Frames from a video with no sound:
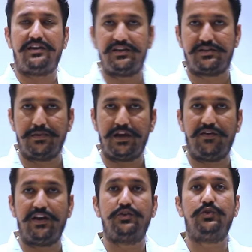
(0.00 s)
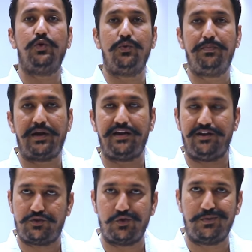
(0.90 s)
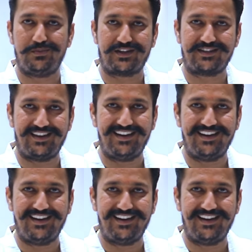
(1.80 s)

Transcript: टेस्ट मिलने वाला शोरूम ब्रांडेड शोरूम तक